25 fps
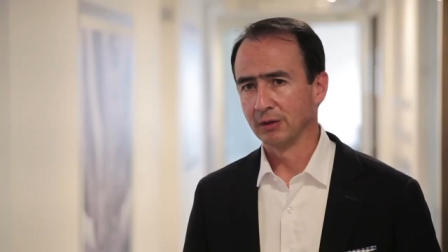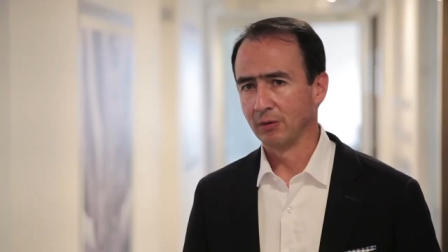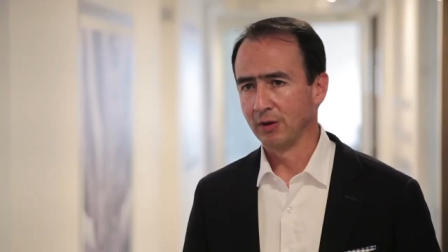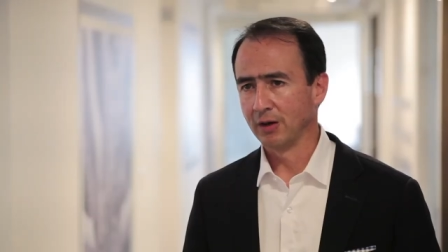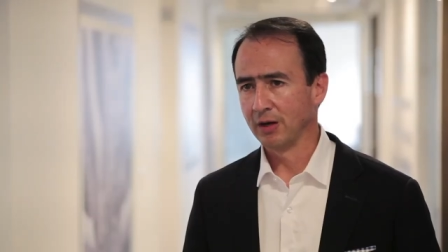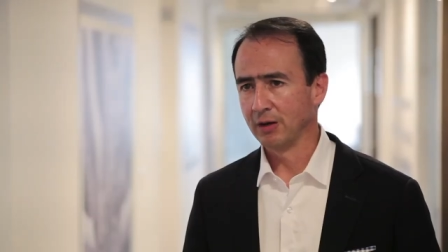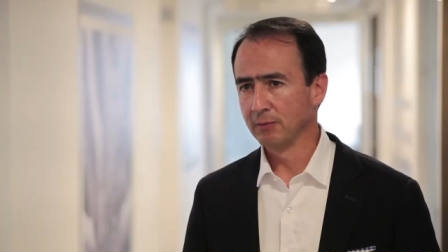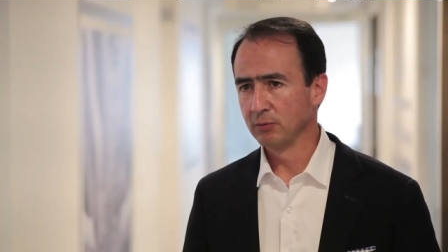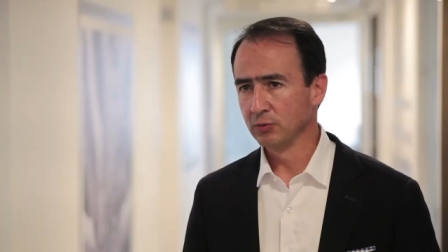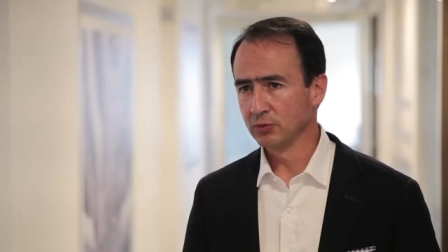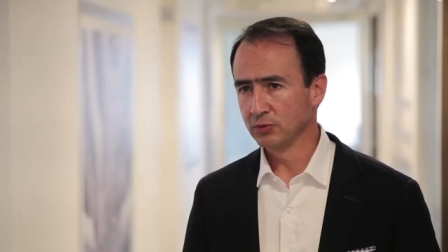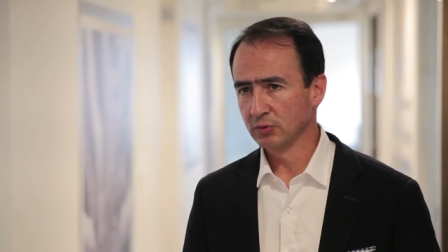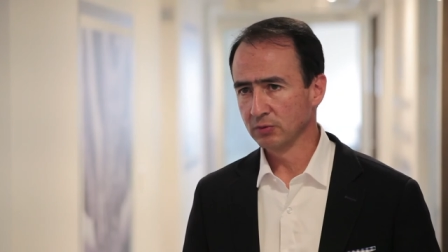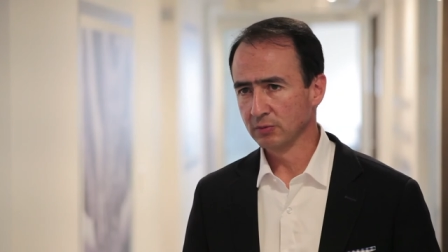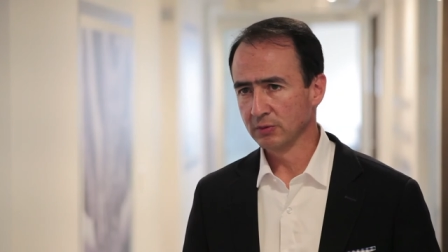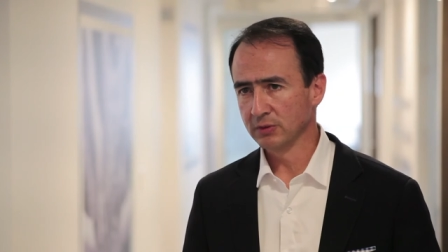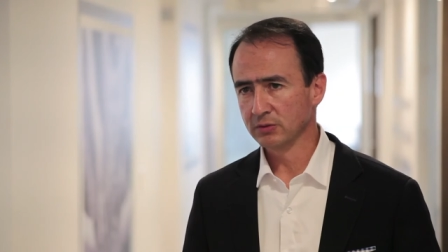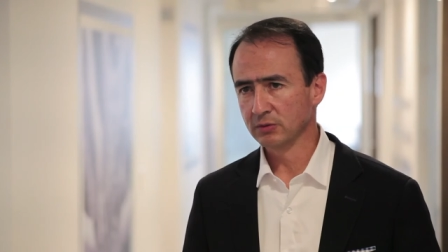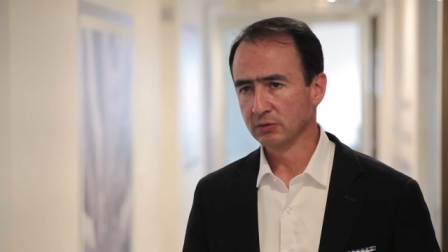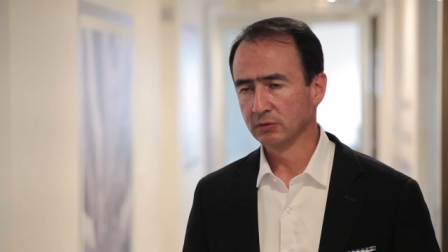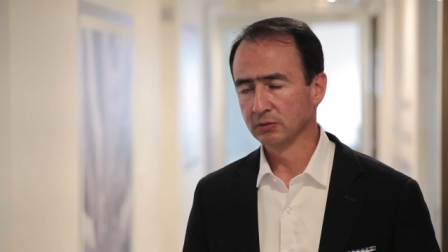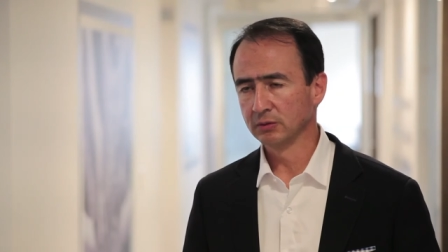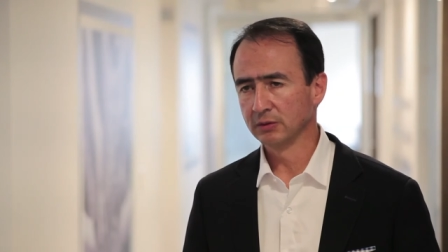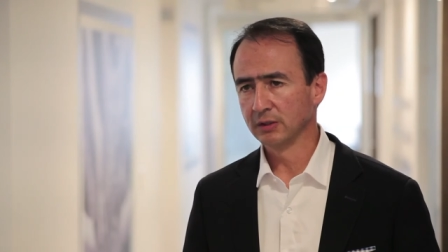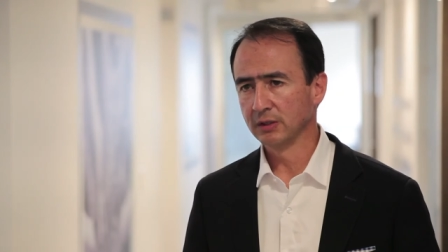trabaja mucho
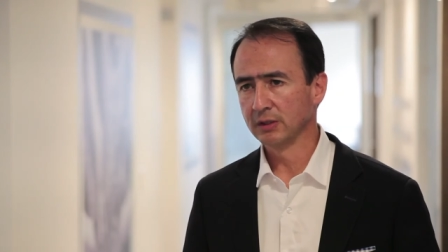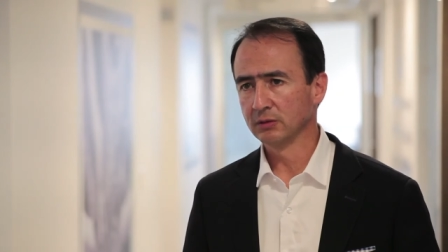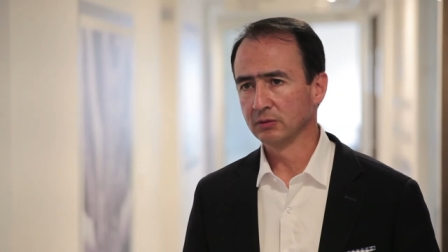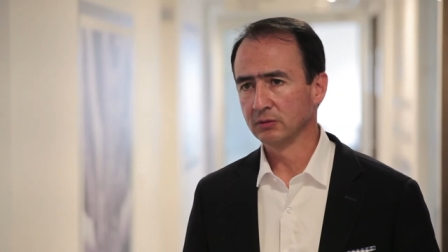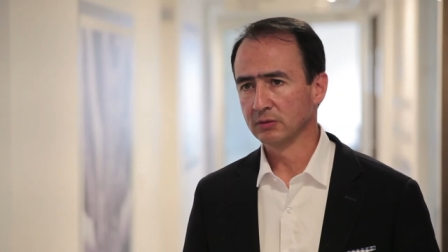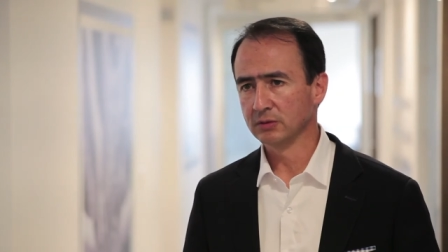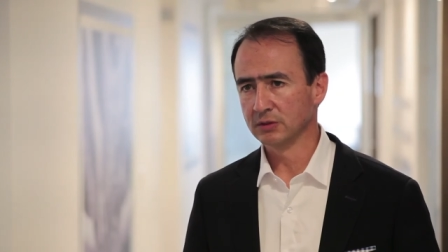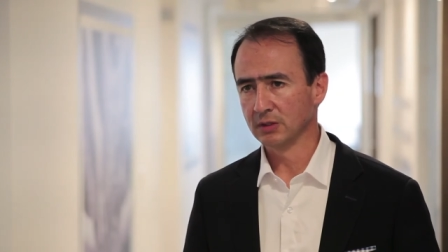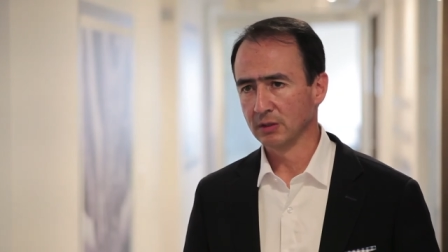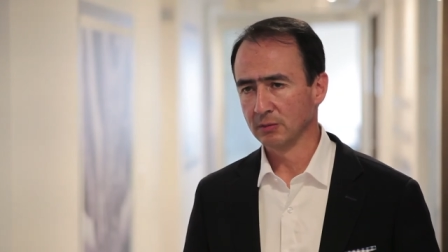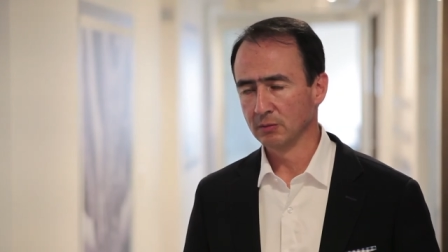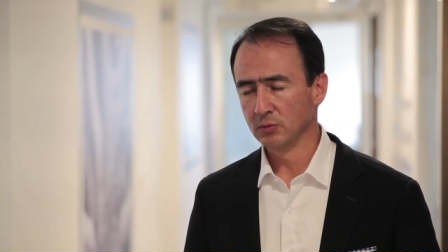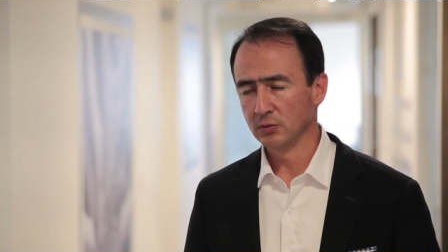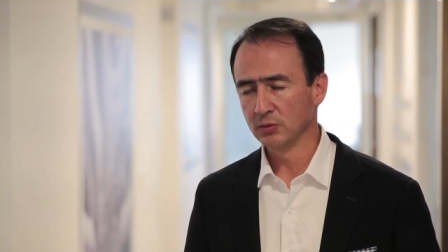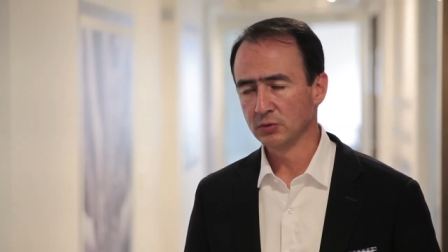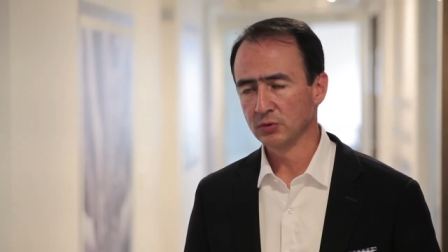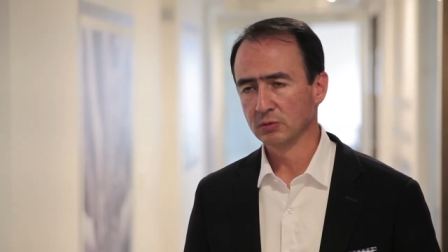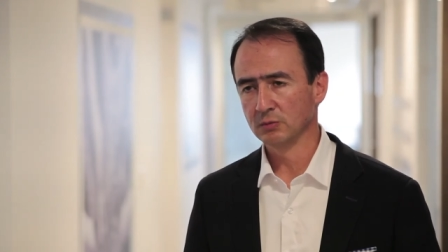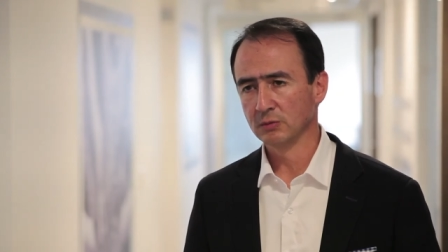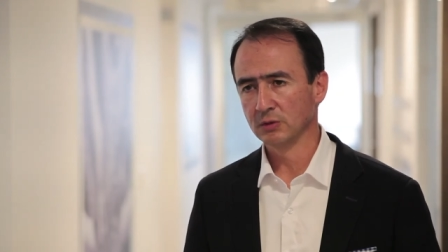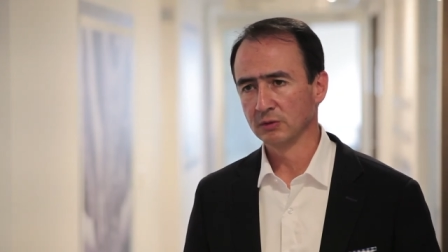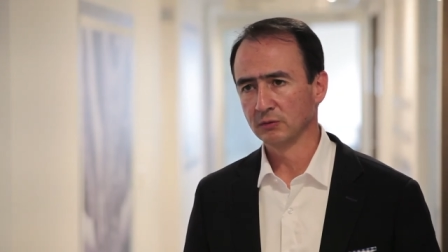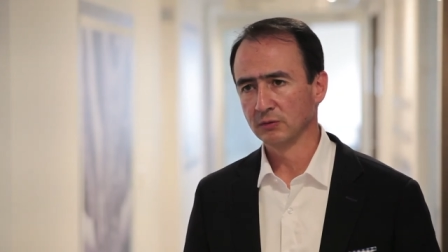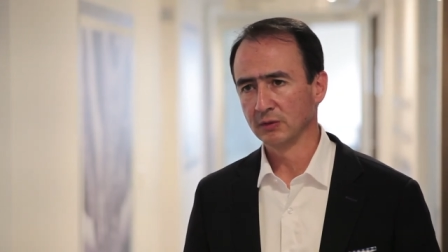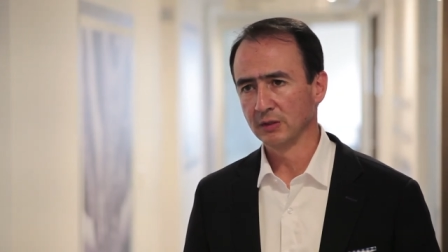más contento, está
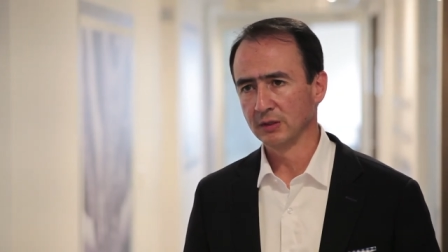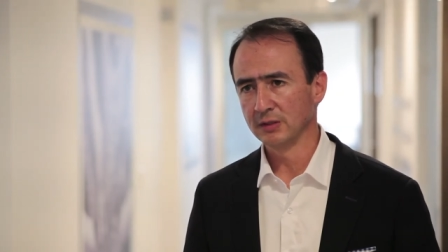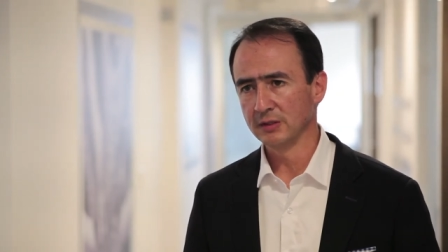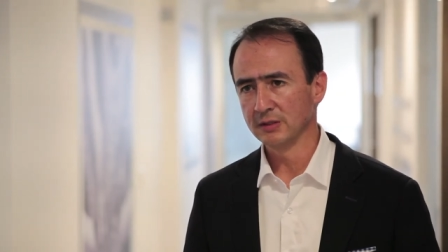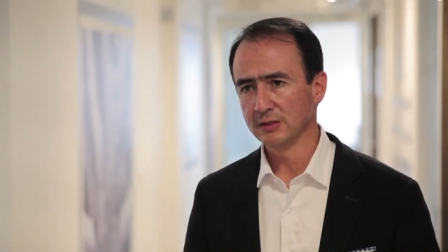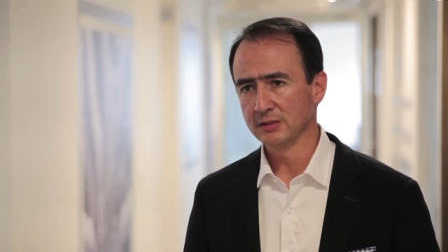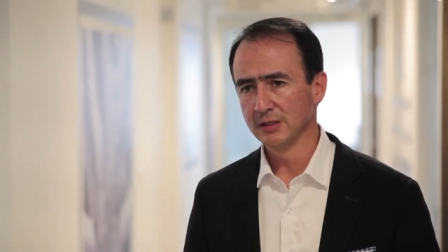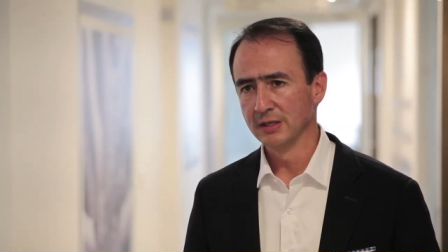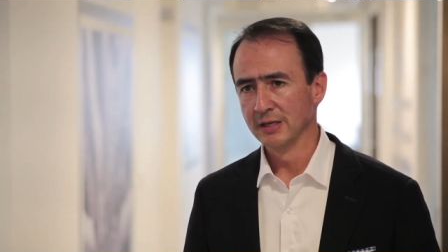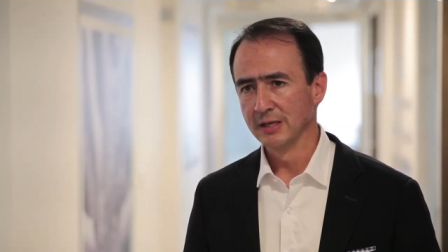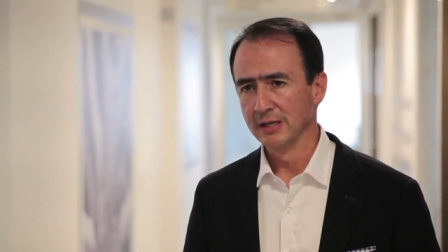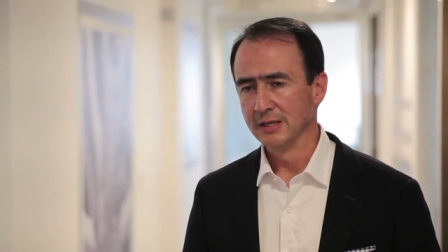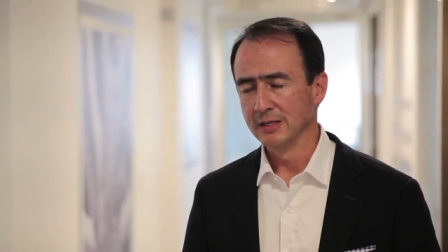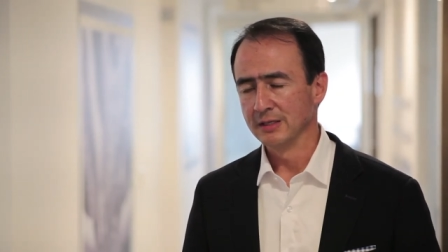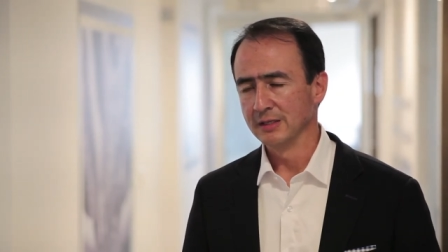mucho más feliz